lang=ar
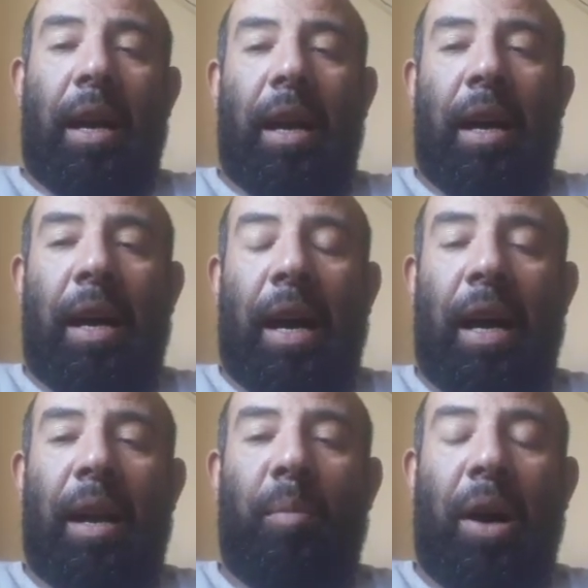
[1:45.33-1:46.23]
آه،
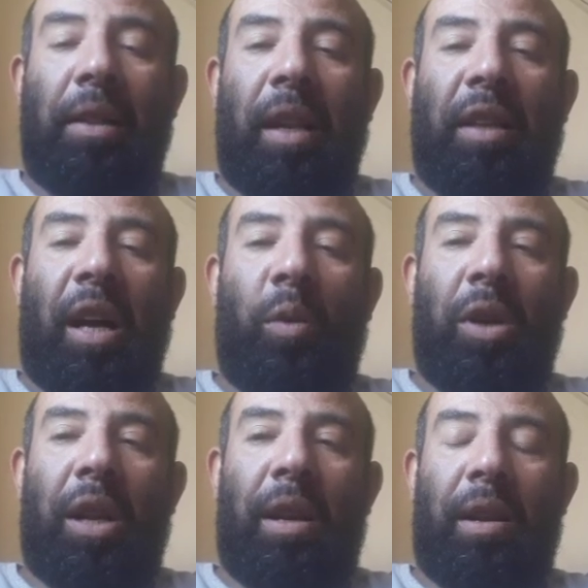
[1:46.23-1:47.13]
على معدل
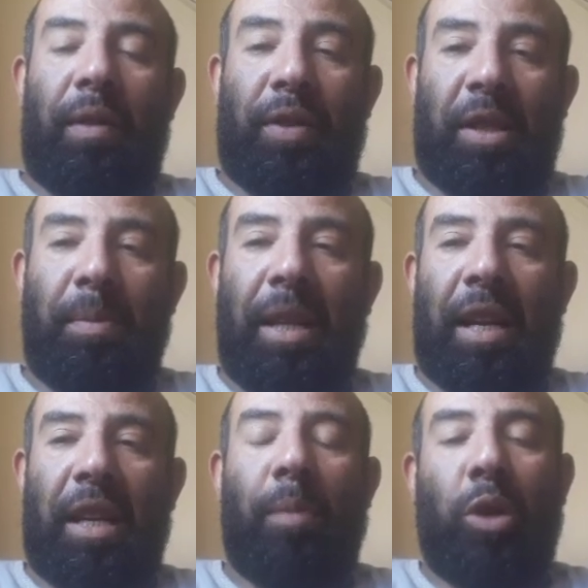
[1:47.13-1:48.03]
التحويل في تسمين
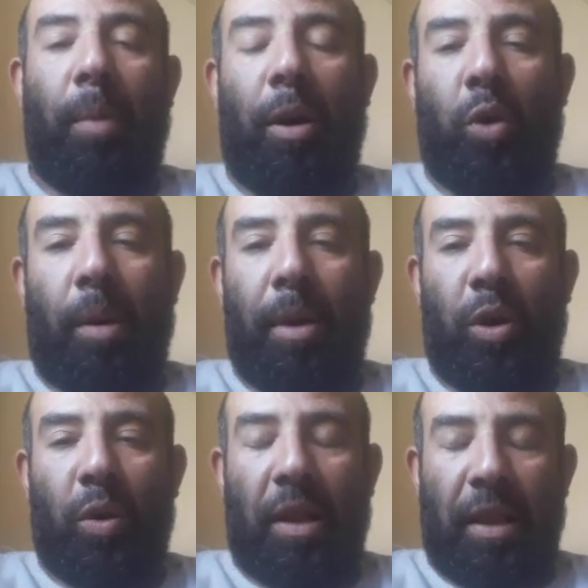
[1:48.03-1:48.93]
الاغنام وطبعا وكمان
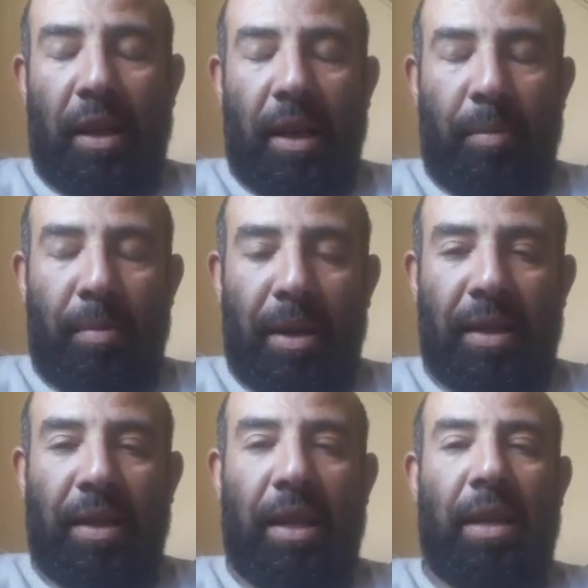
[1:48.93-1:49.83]
النقطه الثانيه قبل ما
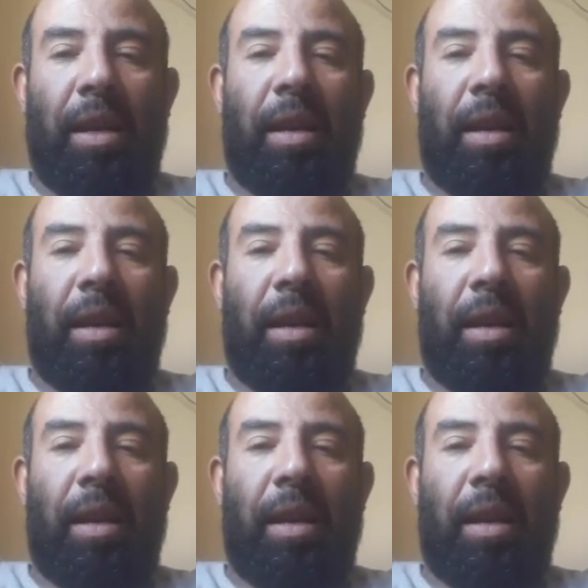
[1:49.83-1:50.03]
ننسى